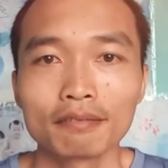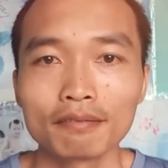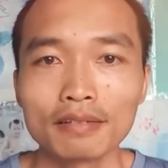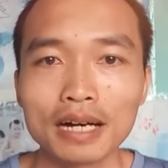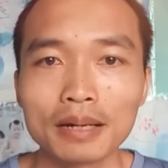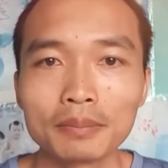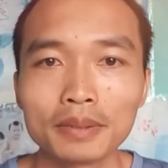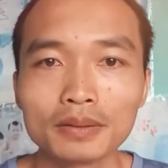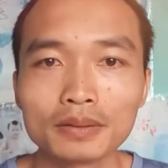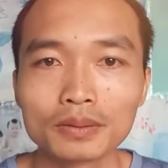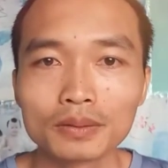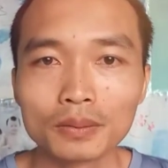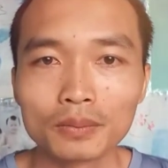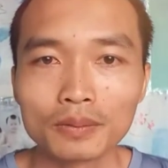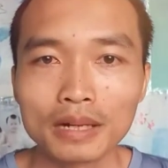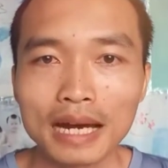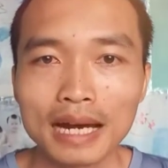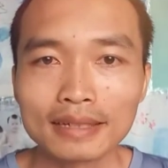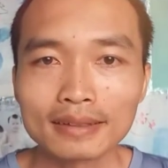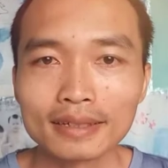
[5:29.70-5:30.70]
Và mình
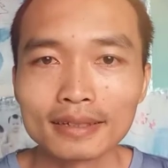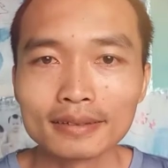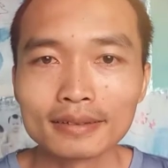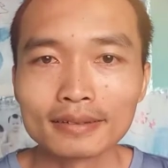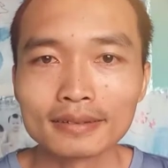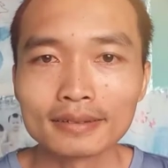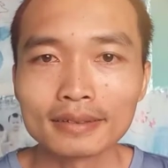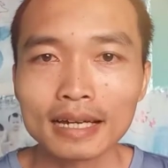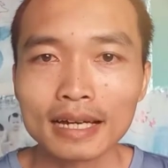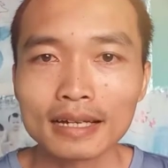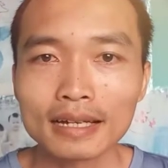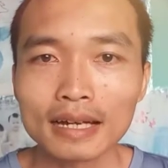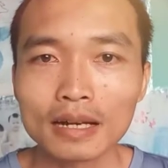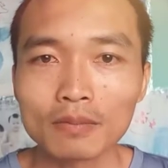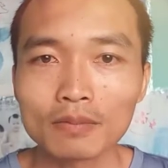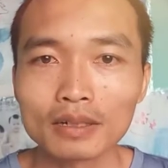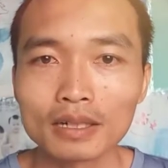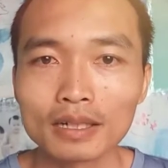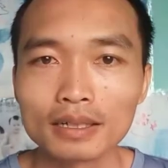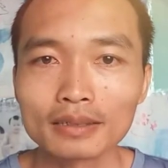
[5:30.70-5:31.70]
cũng đã từng thanh
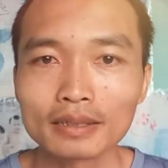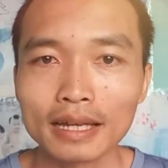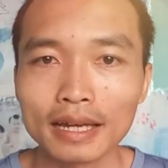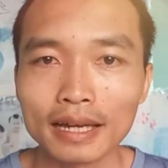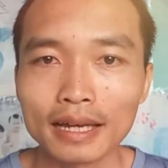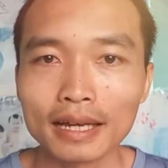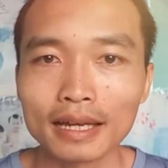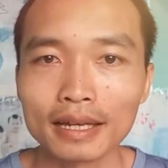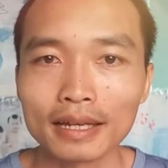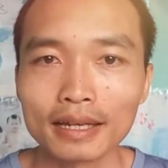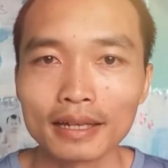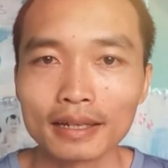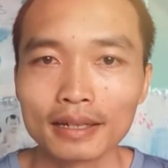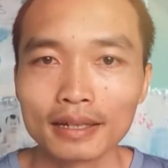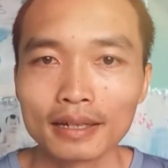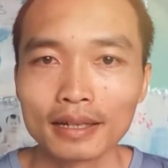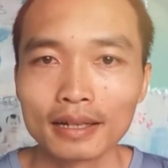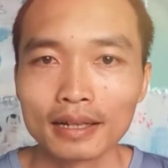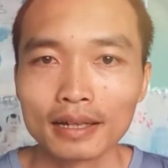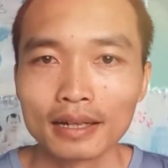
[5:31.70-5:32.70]
lọc cơ thể.
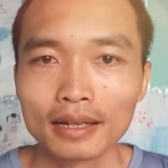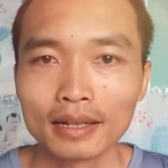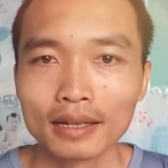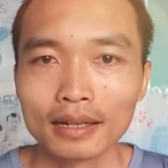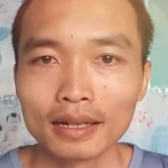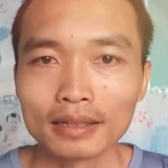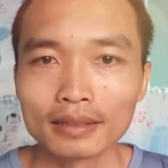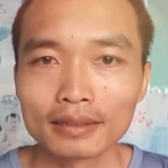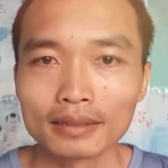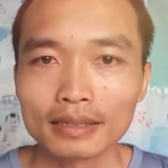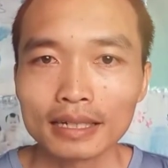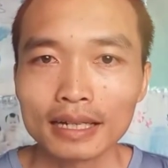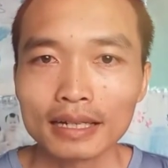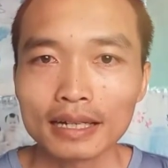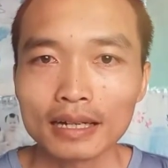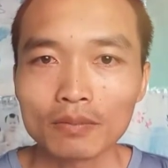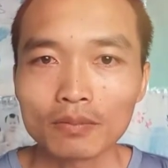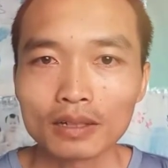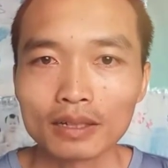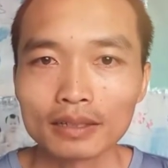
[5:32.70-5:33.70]
Lần
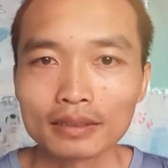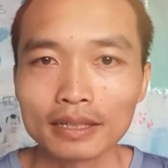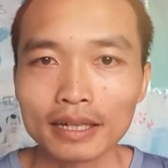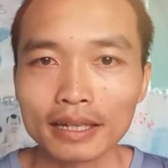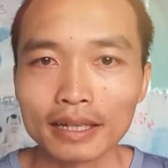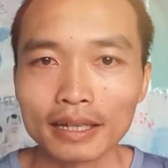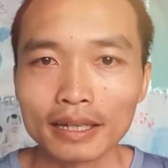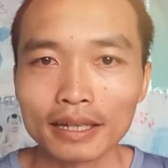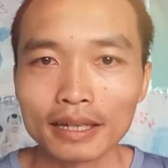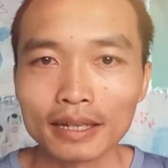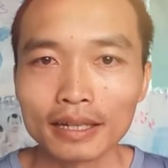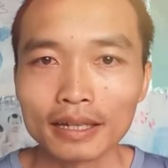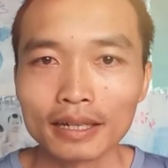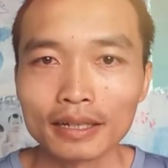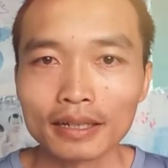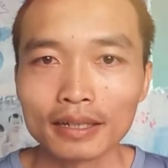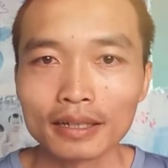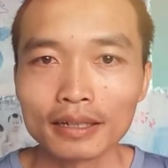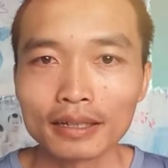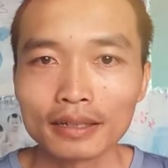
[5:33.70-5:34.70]
thanh lọc cơ
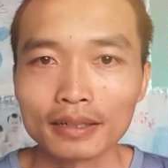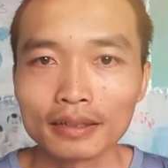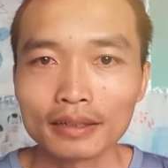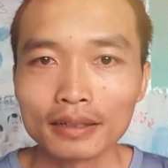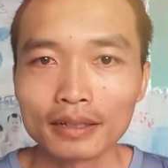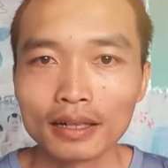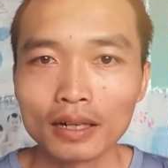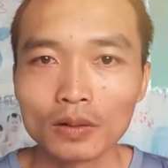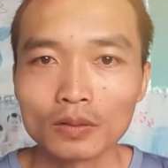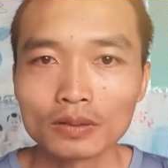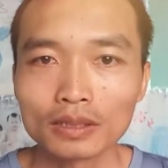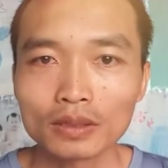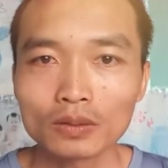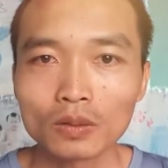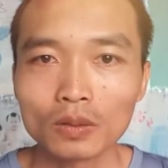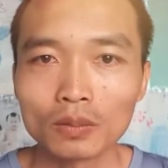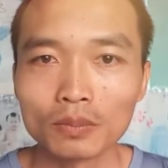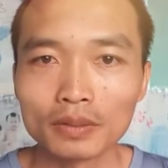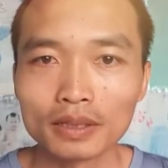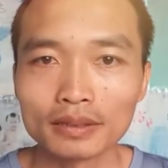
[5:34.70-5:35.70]
thể lâu nhất
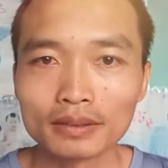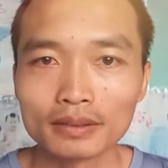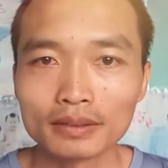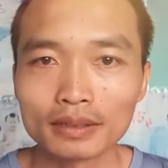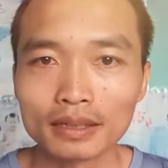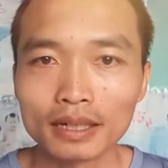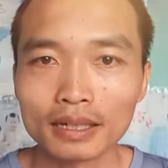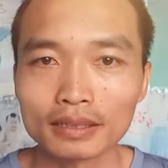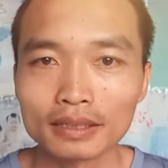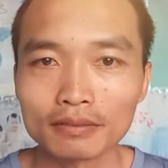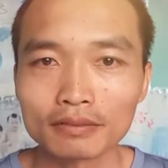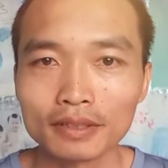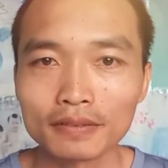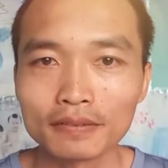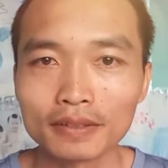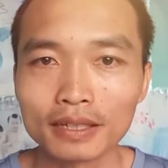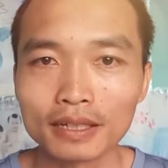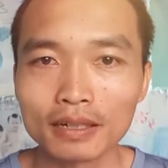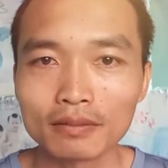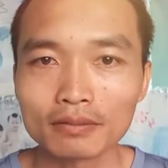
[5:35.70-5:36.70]
của mình ở trong
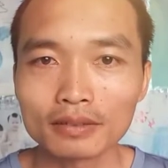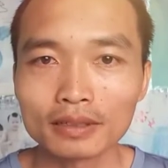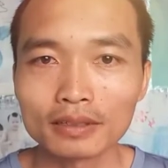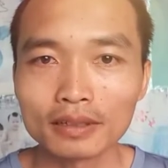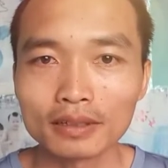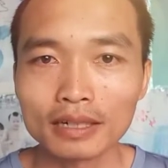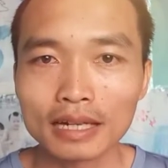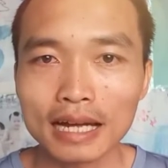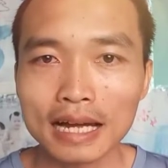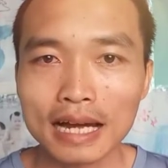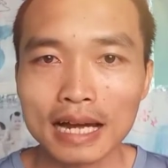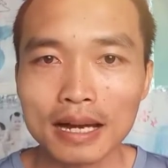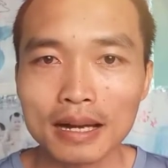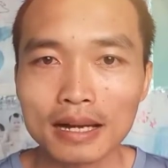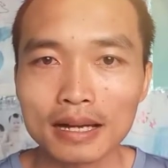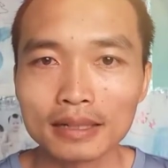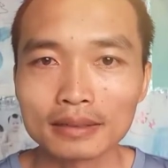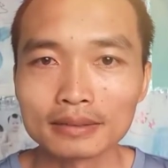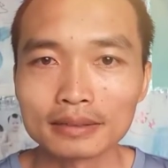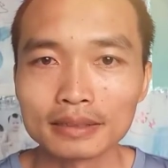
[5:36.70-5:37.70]
thiền viện Long Tượng
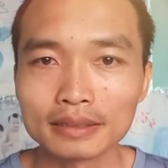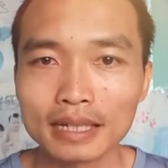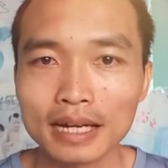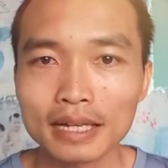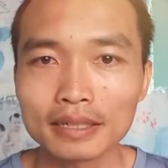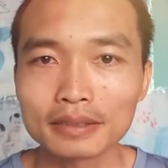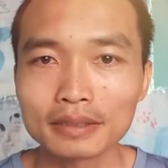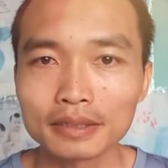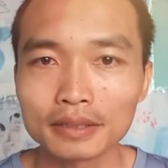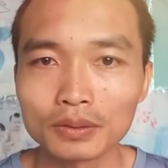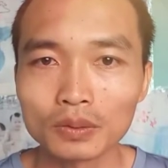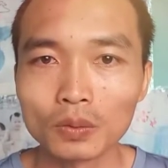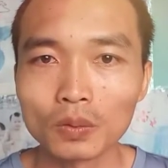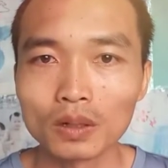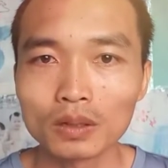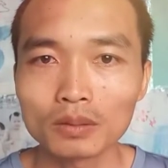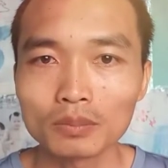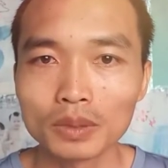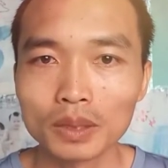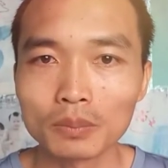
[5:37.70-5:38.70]
là nhịn ăn, nhịn
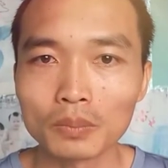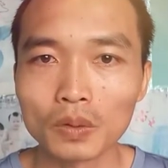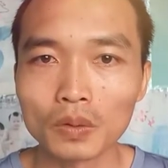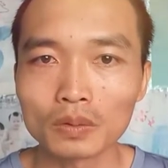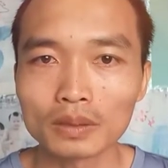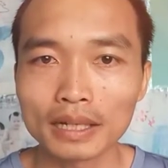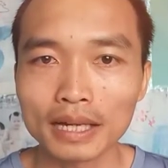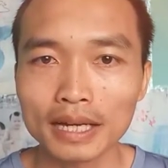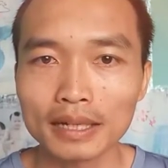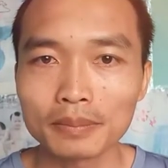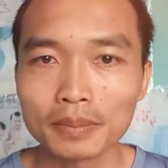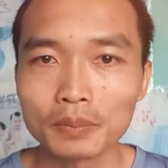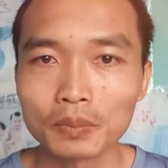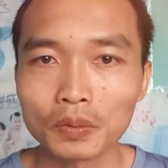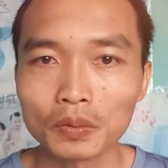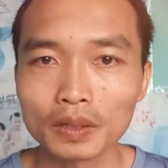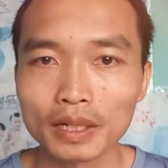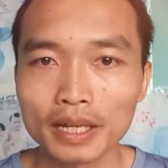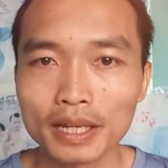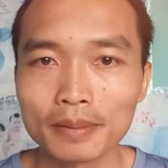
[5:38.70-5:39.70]
uống mười một ngày, mười
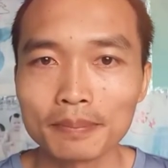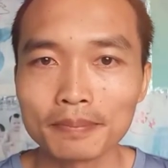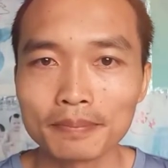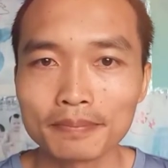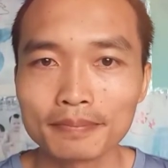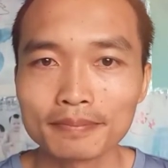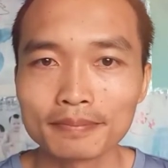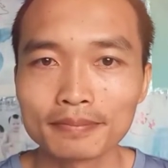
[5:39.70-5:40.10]
một đêm.